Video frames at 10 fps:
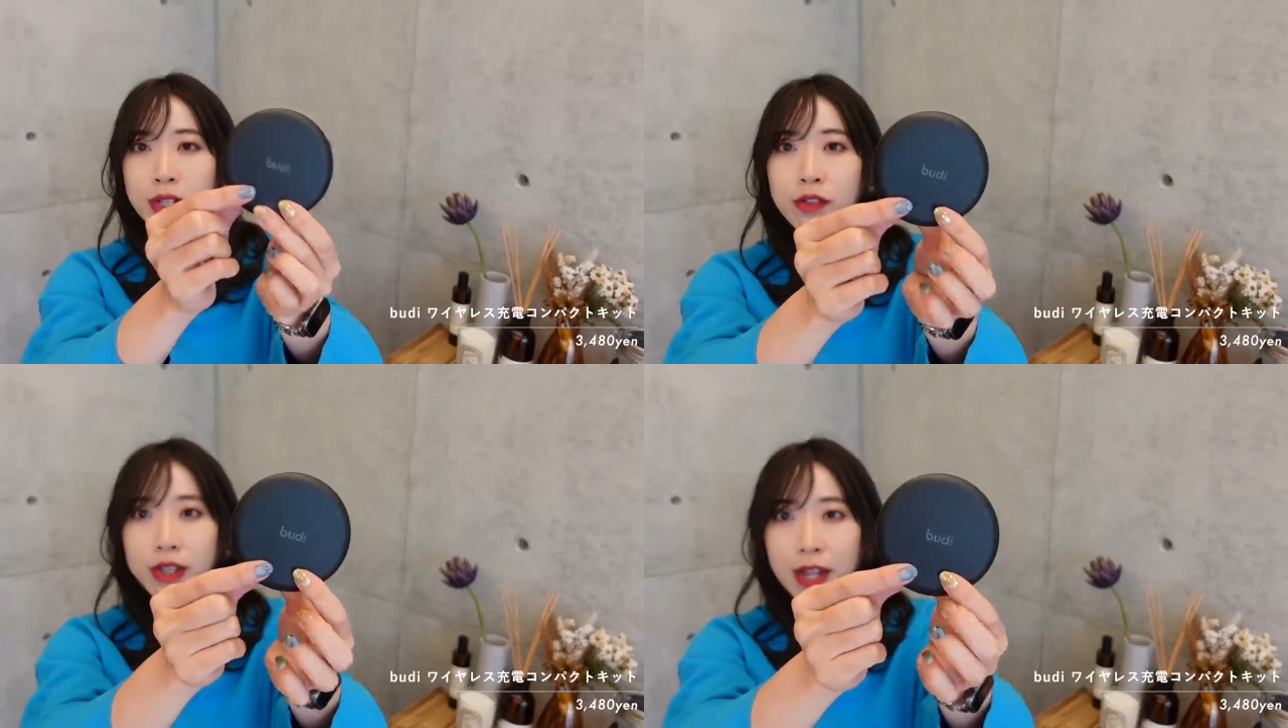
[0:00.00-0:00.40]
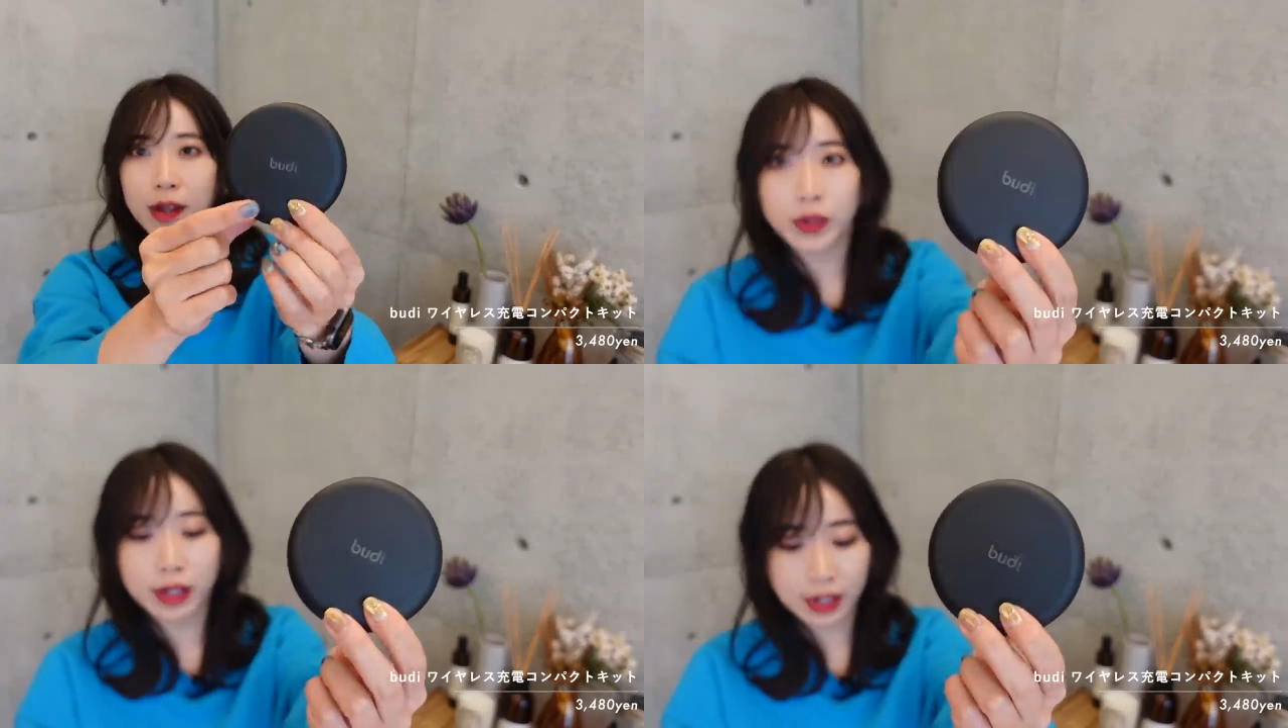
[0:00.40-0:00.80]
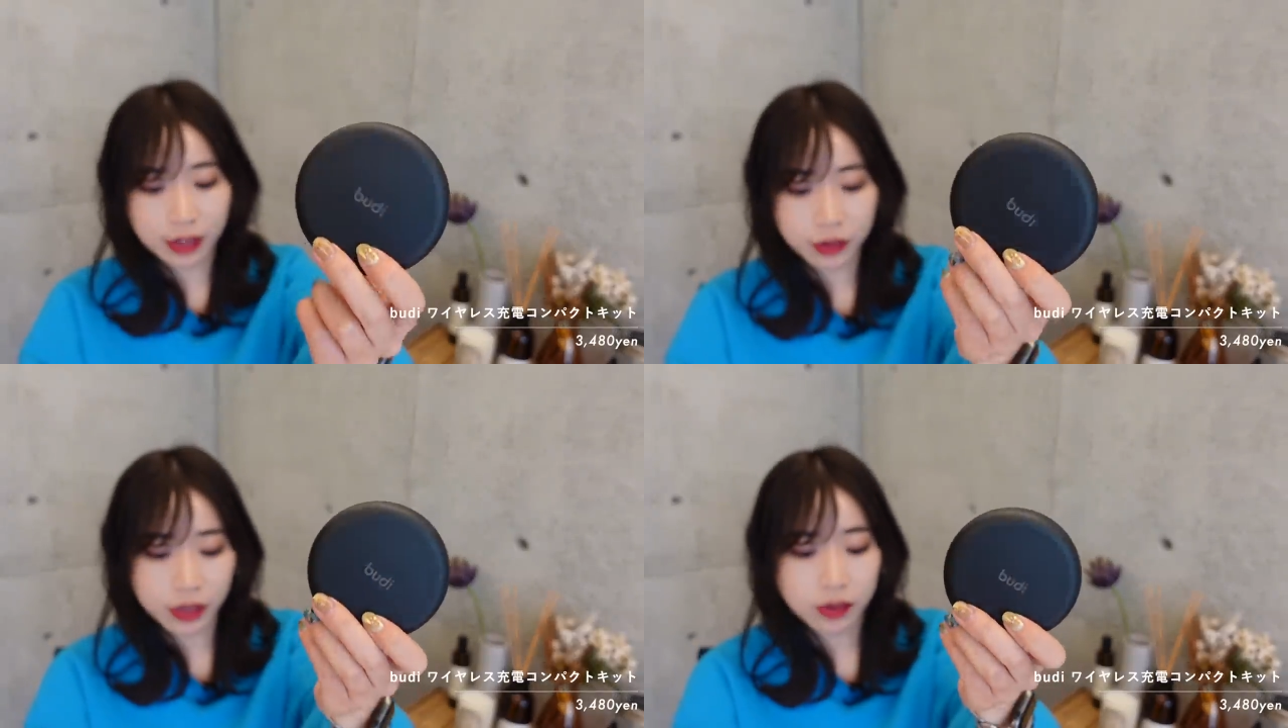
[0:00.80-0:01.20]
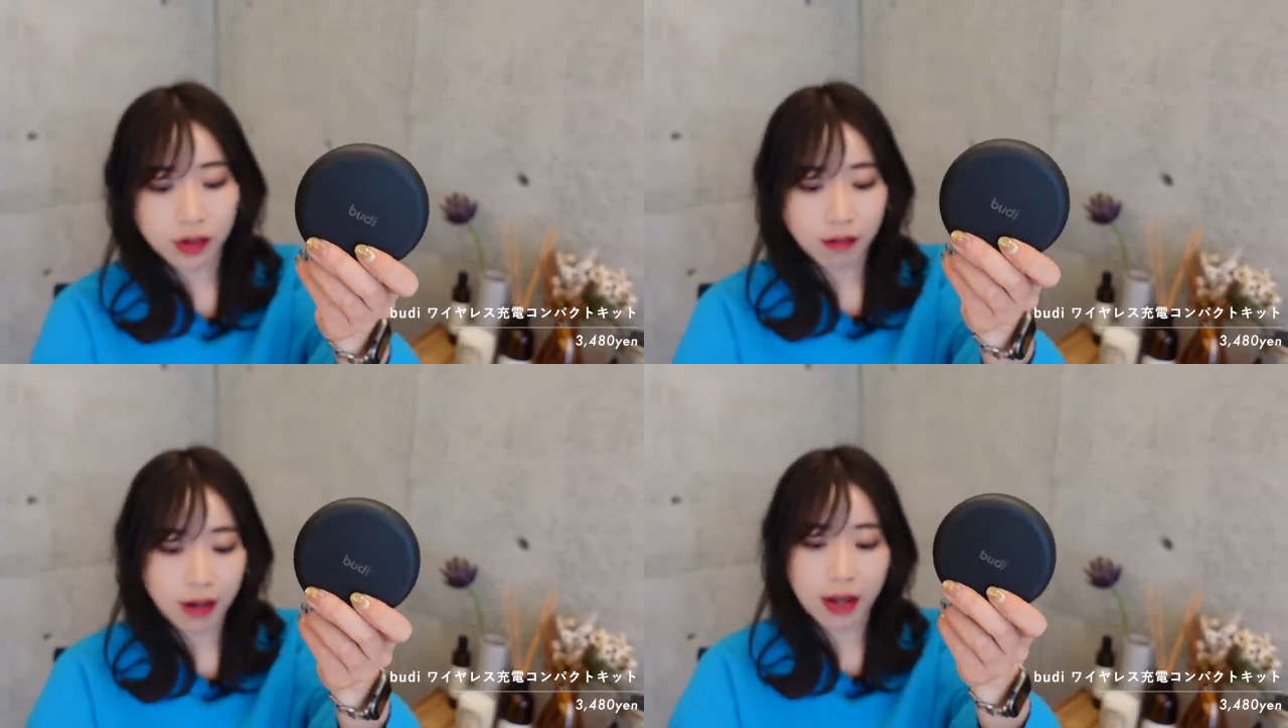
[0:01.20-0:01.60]
なのでお出かけの時と
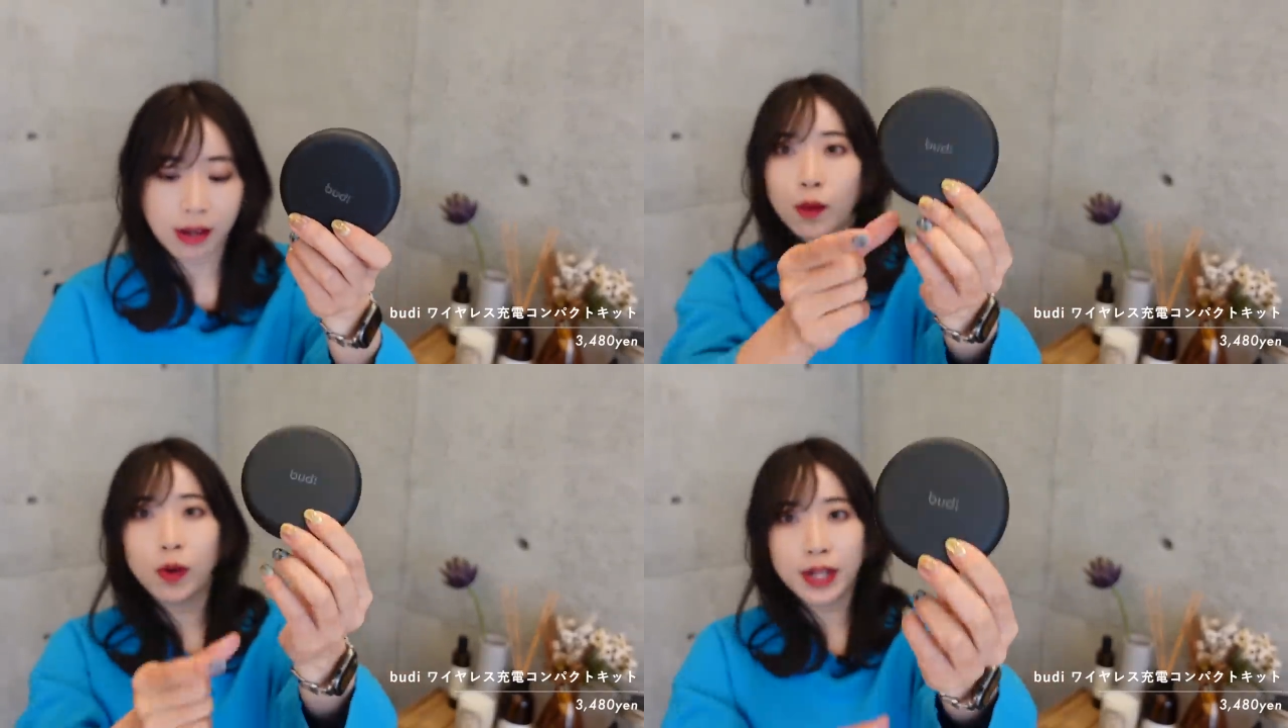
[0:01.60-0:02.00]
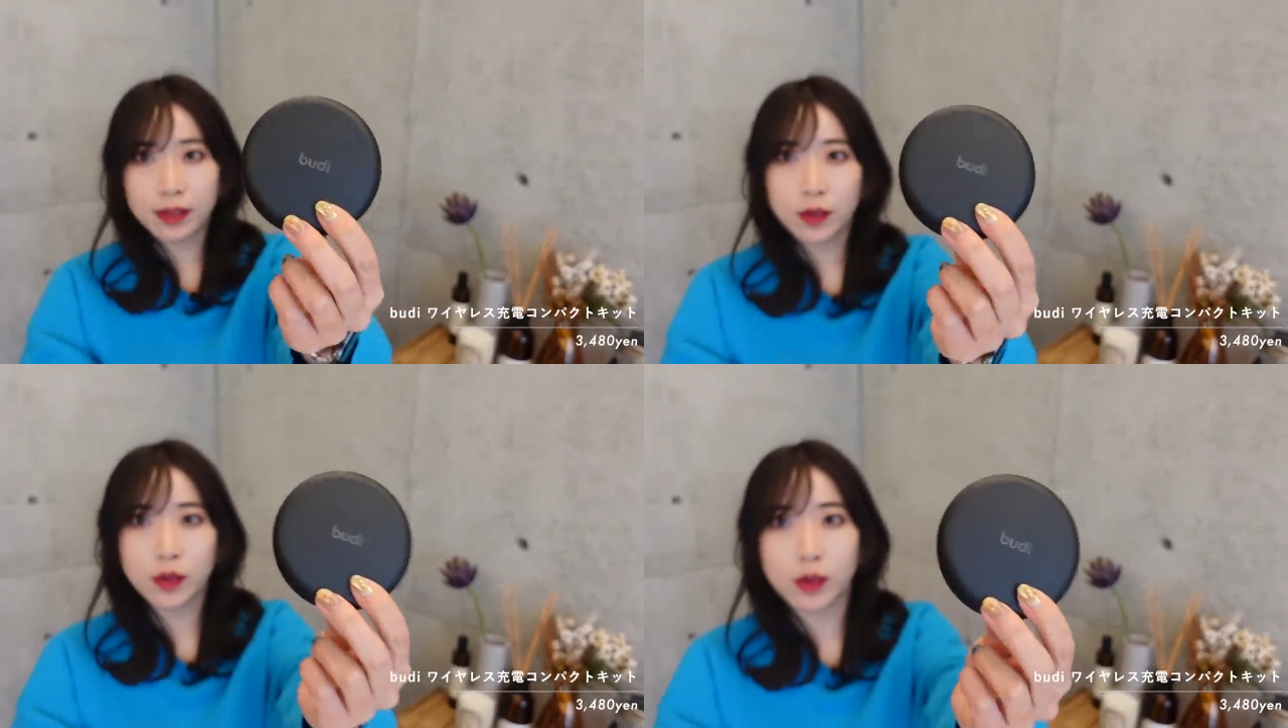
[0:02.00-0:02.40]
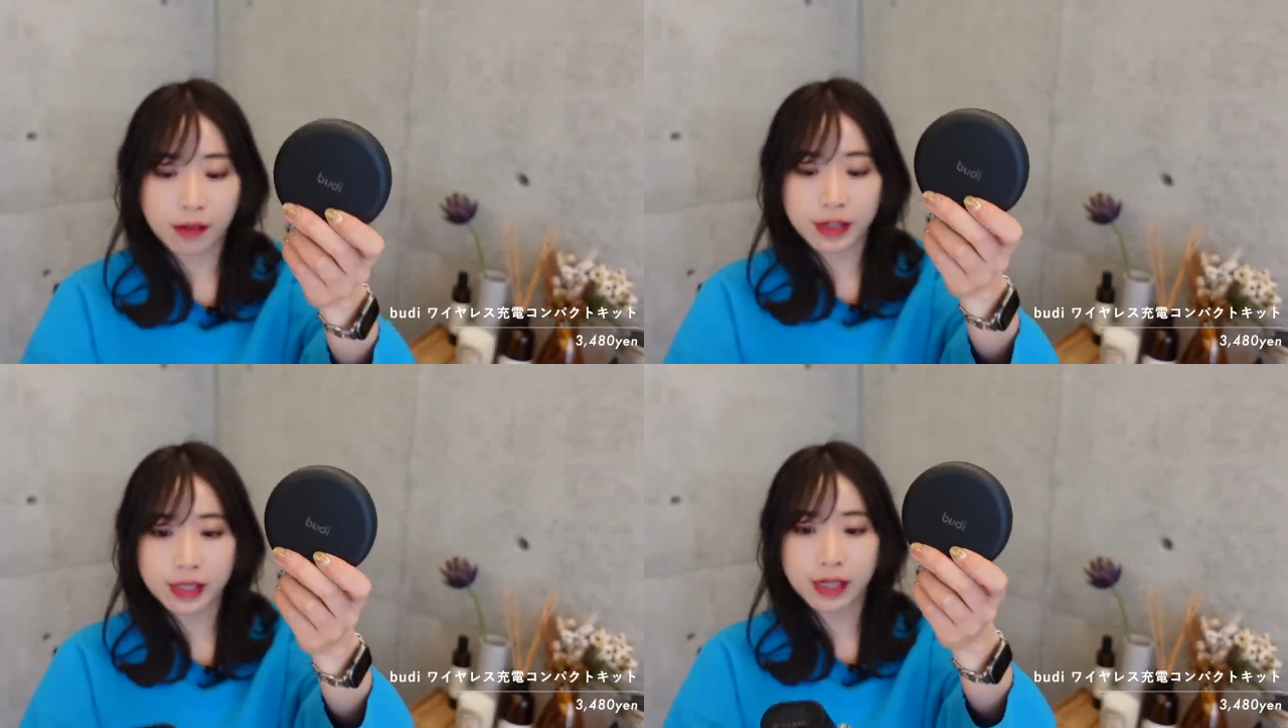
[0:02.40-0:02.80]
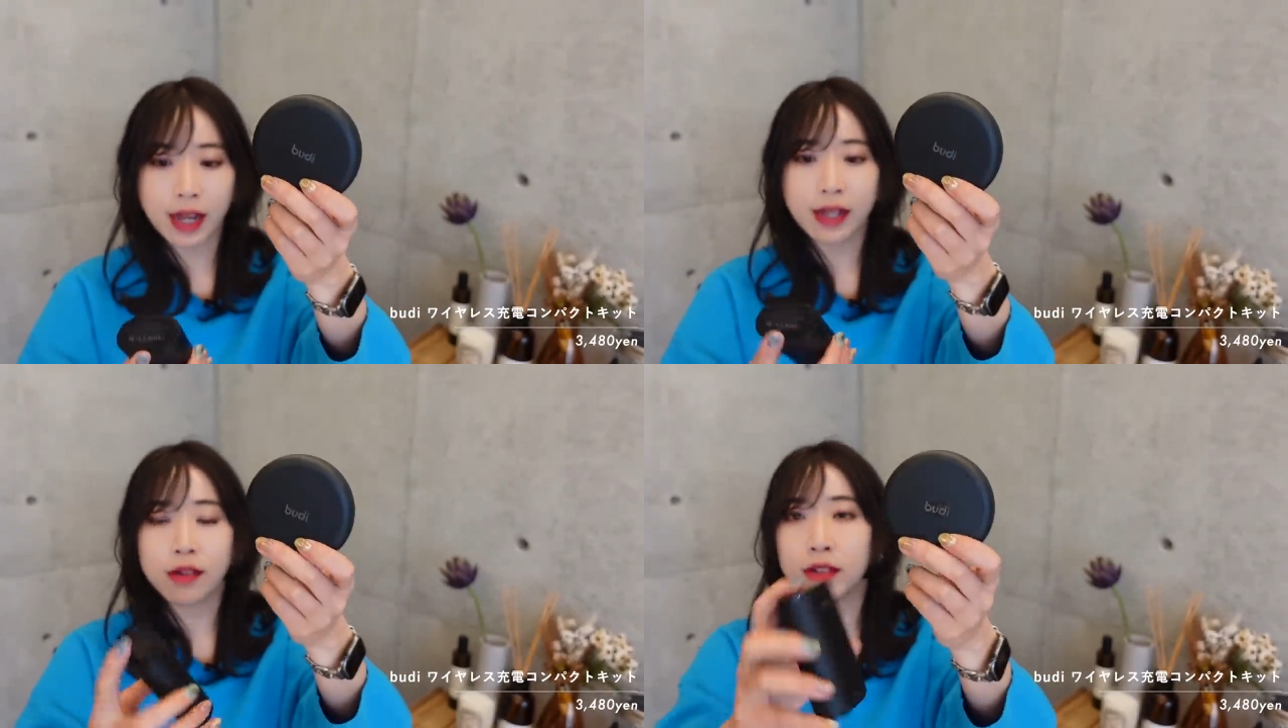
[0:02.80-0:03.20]
かはこれと私
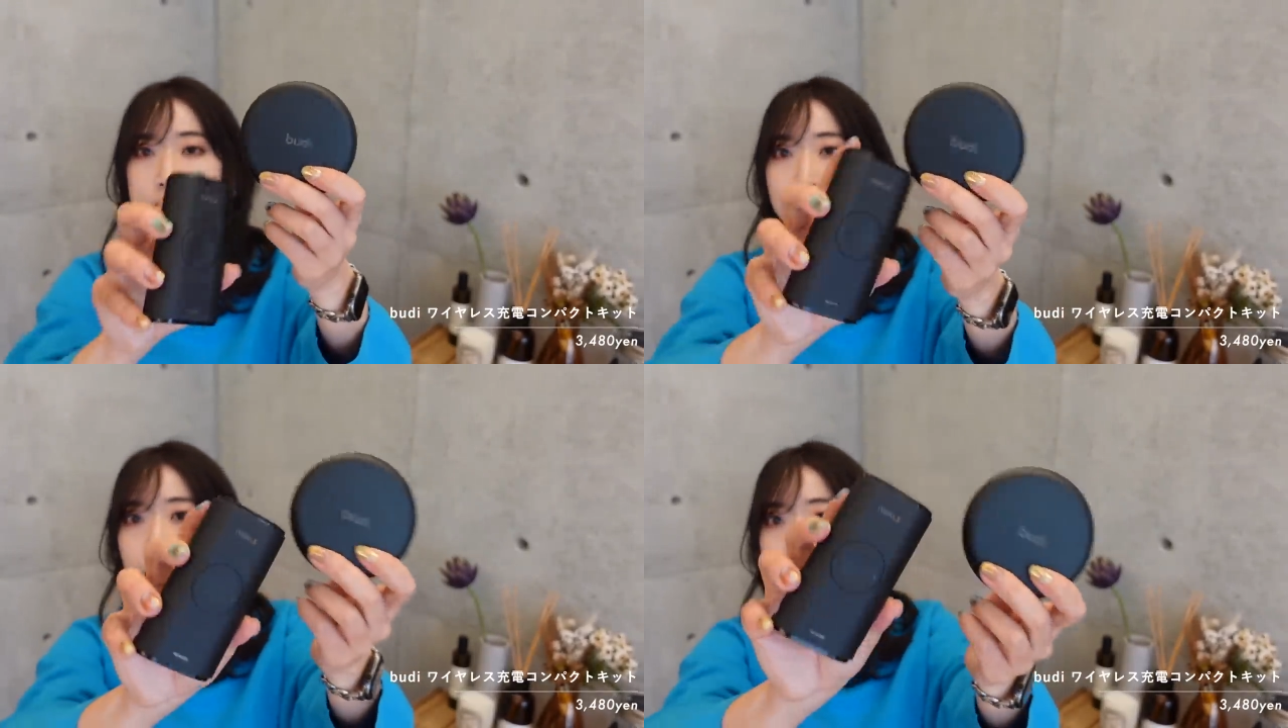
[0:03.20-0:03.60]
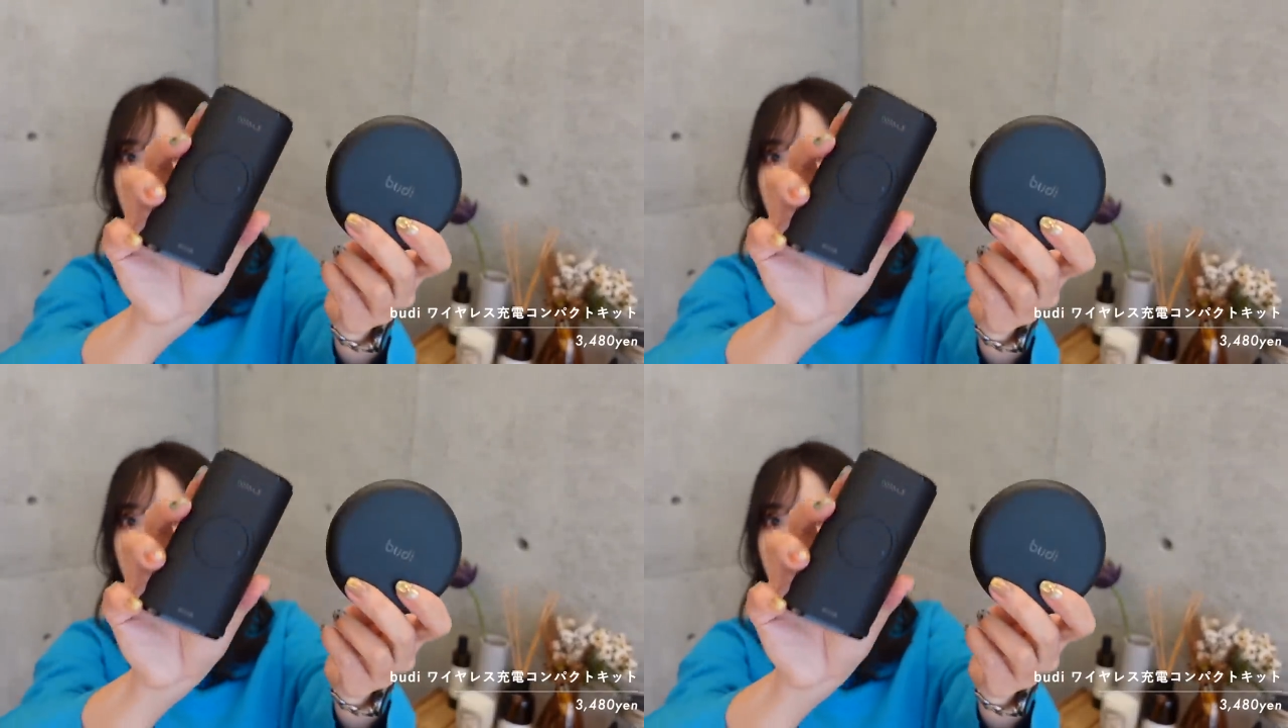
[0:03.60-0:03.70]
愛用してるこ